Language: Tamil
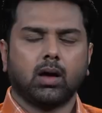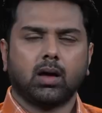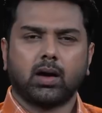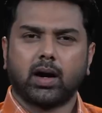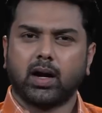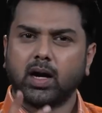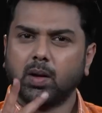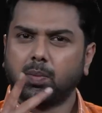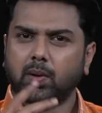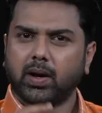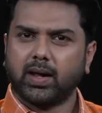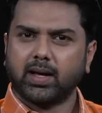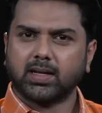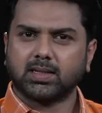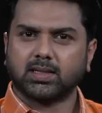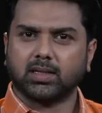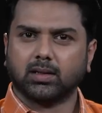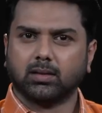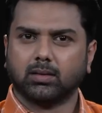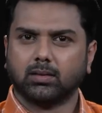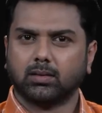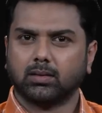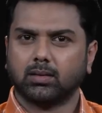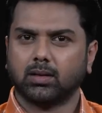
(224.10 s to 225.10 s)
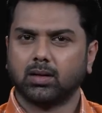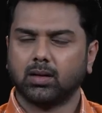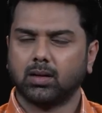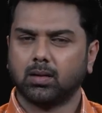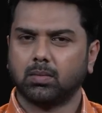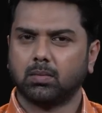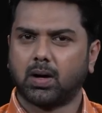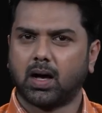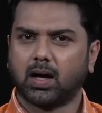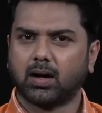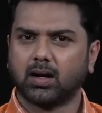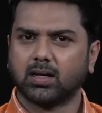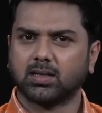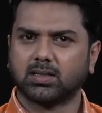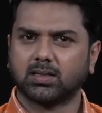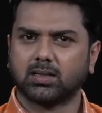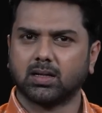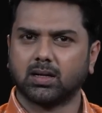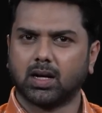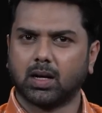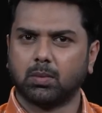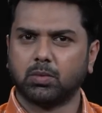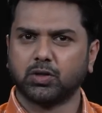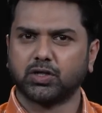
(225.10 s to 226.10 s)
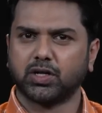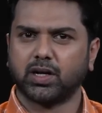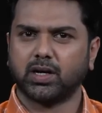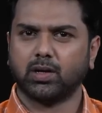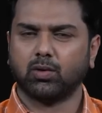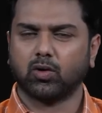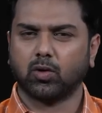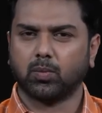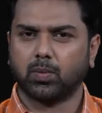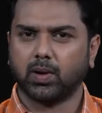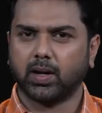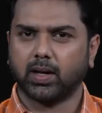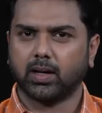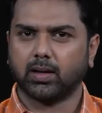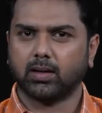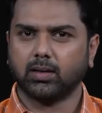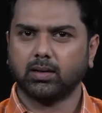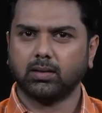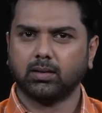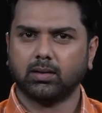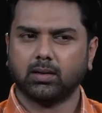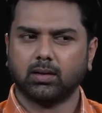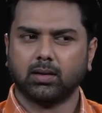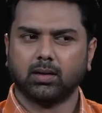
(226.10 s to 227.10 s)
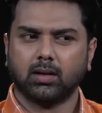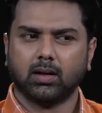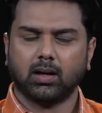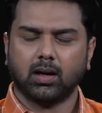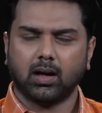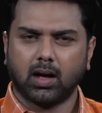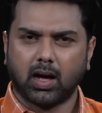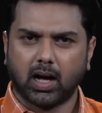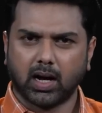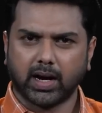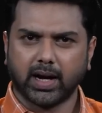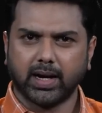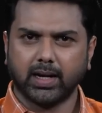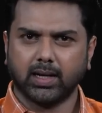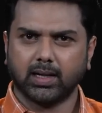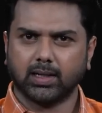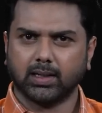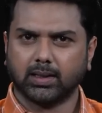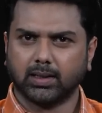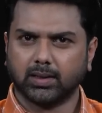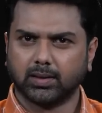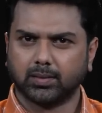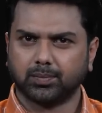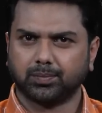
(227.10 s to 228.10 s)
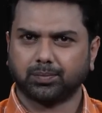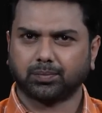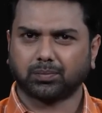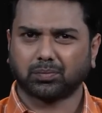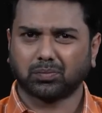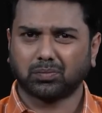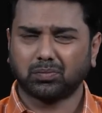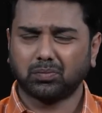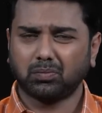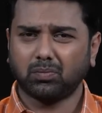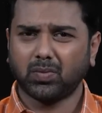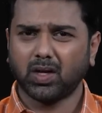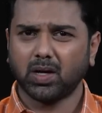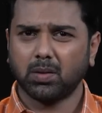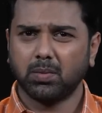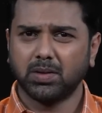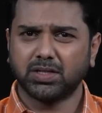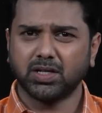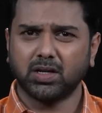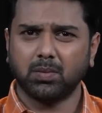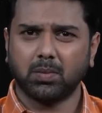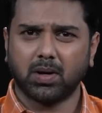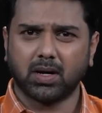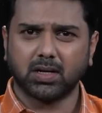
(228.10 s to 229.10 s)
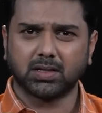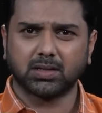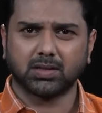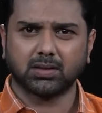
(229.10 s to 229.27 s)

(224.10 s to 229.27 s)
ரெண்டு பிளேயர்ஸு மார்னஸ் லபுஷேன்னு ஒரு பிளேயரு அகெயின் மிச்சல் மார்ஷ்